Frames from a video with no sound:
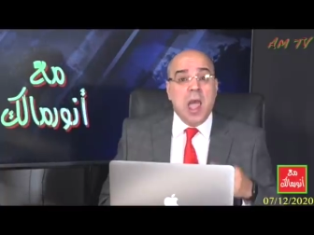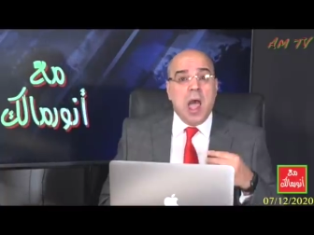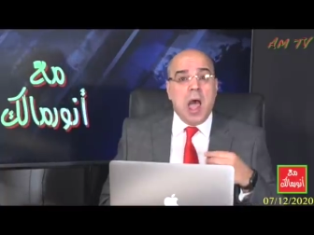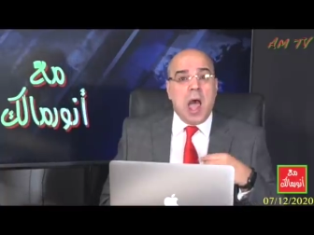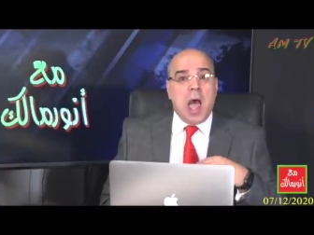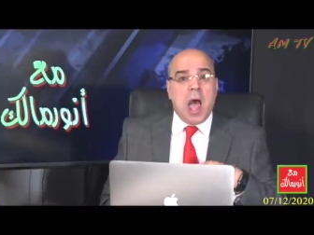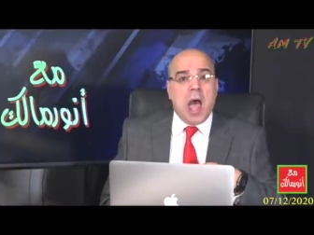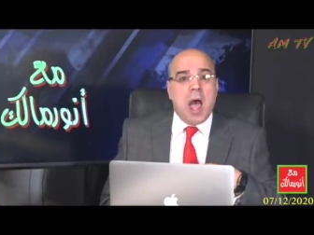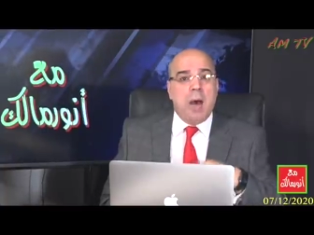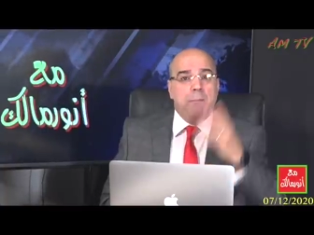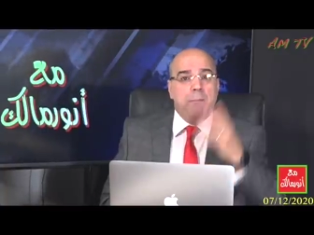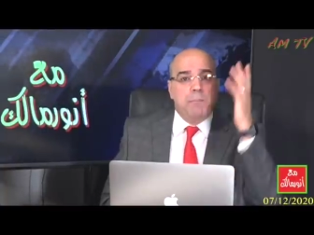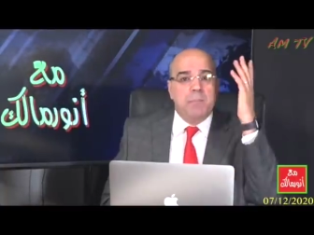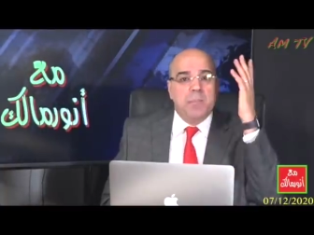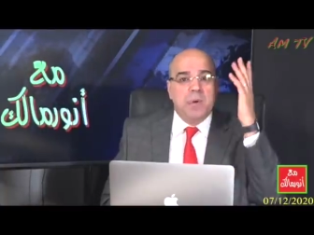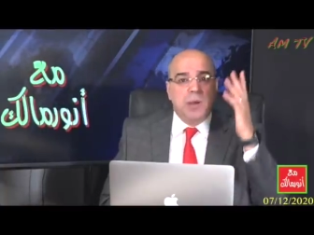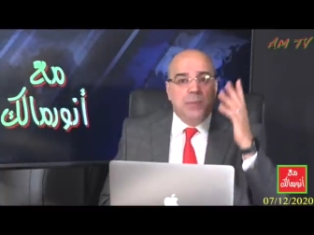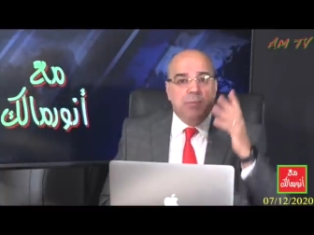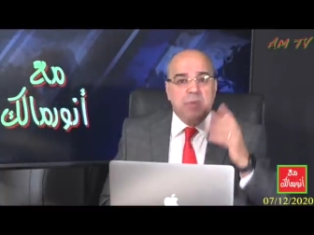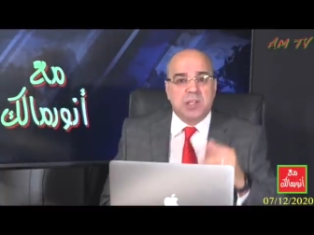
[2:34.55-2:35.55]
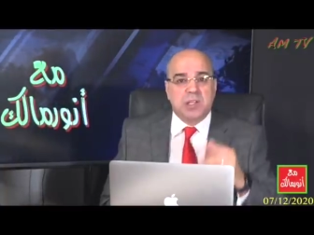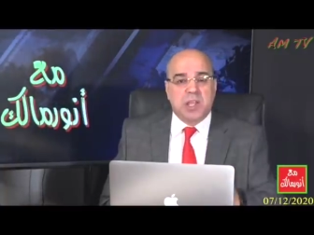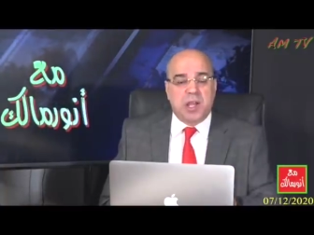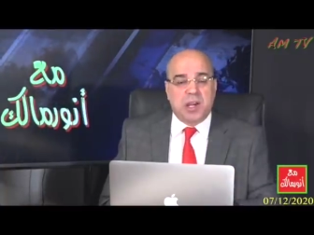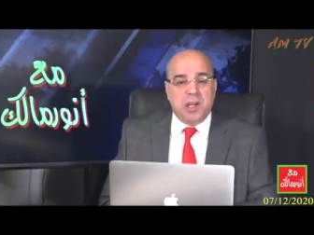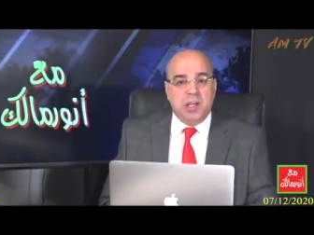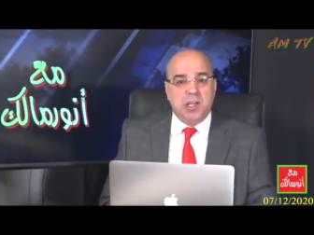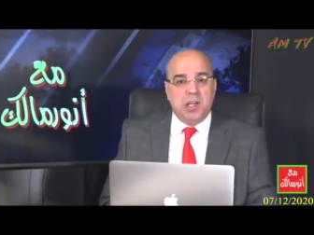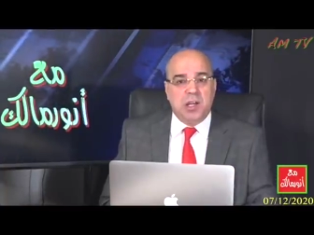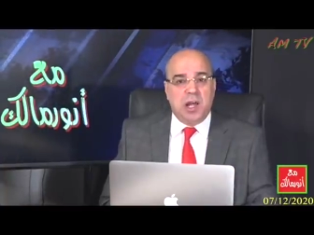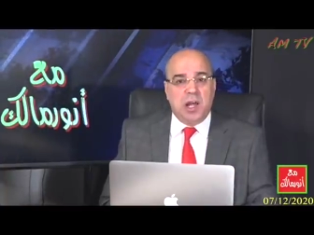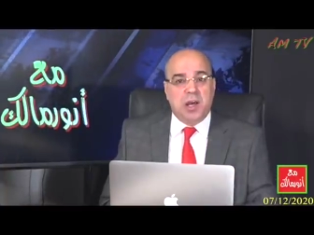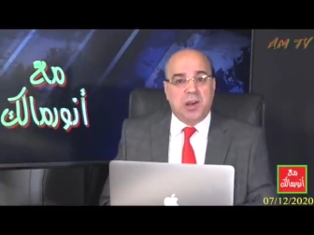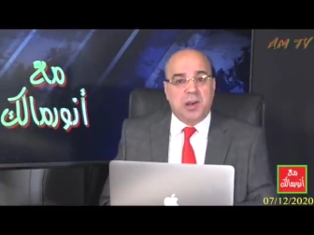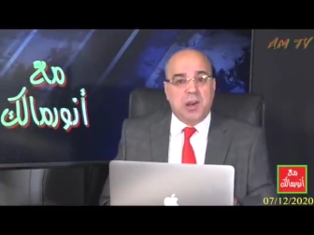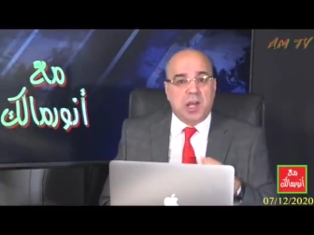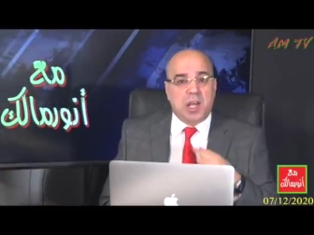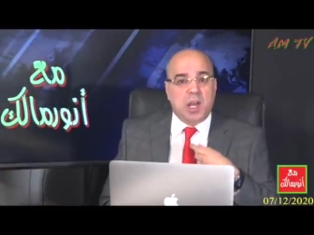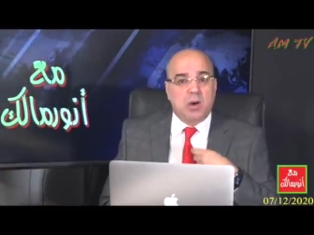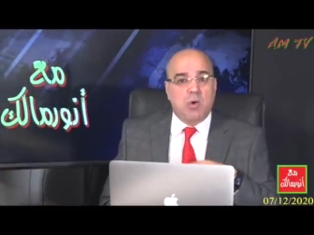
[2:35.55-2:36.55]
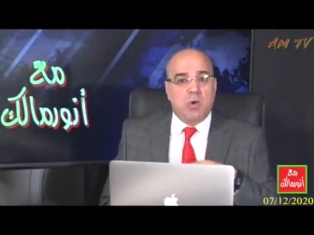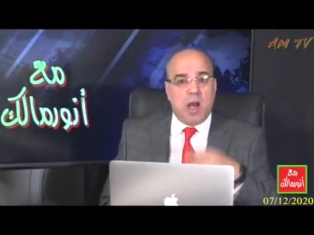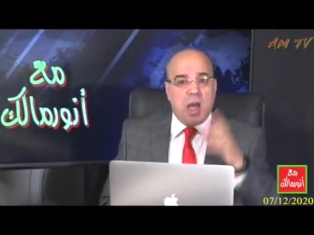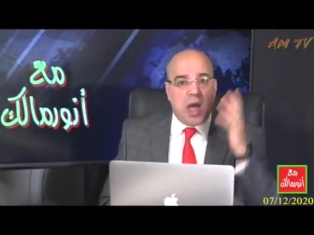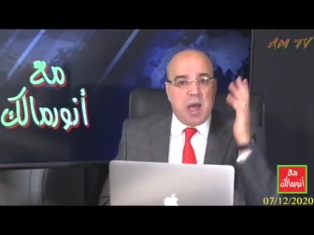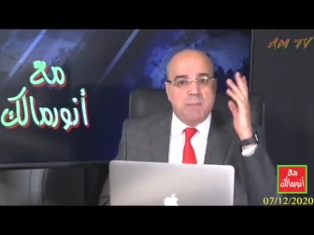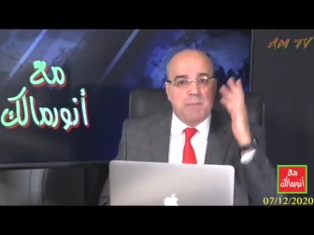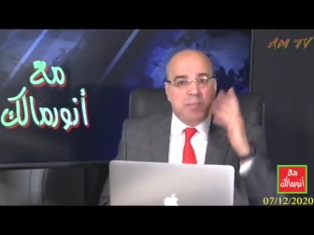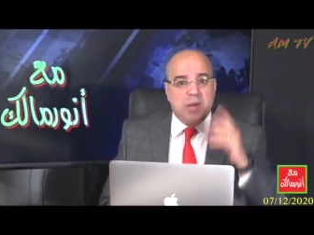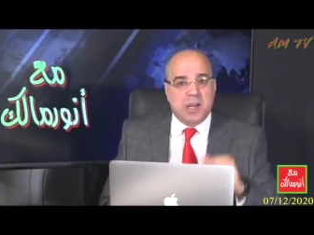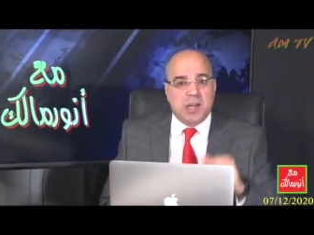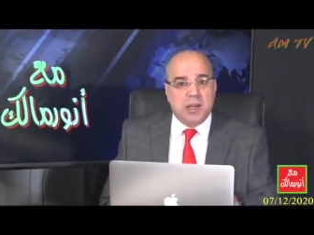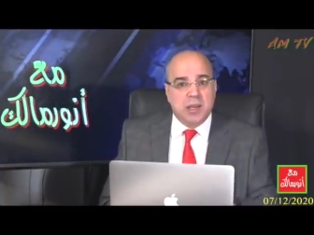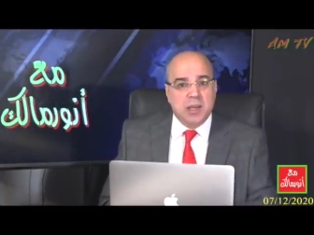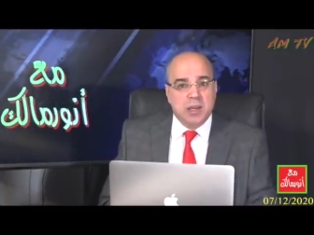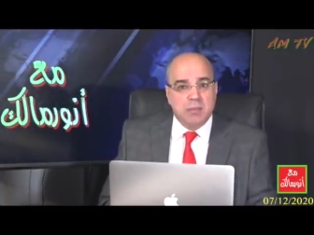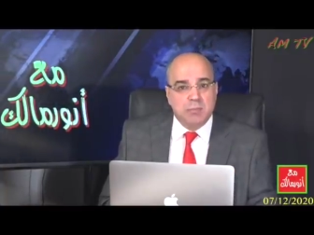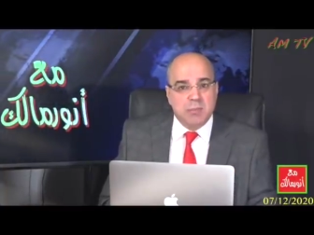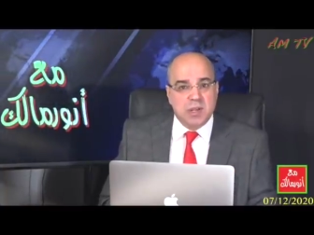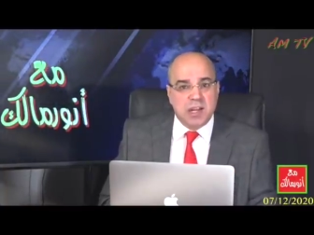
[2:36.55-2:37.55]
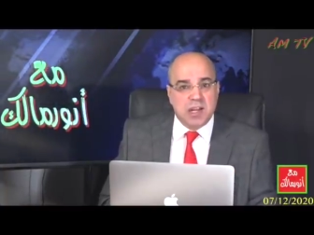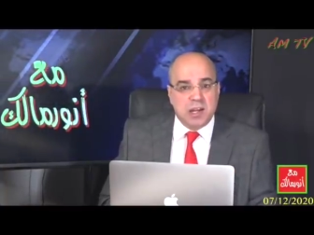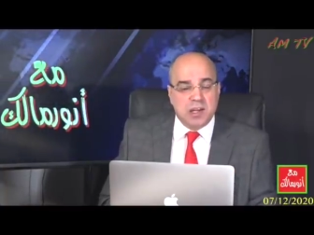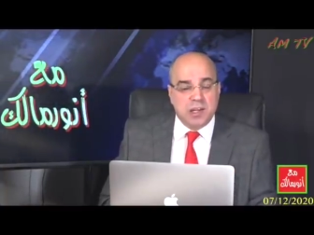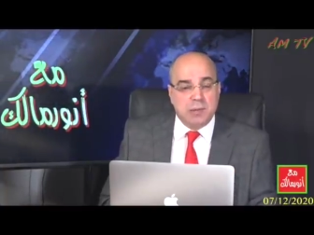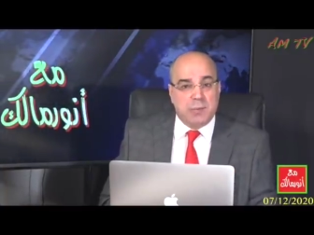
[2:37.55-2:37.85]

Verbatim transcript: أهم من ترحيل الحراقة وأهم من, من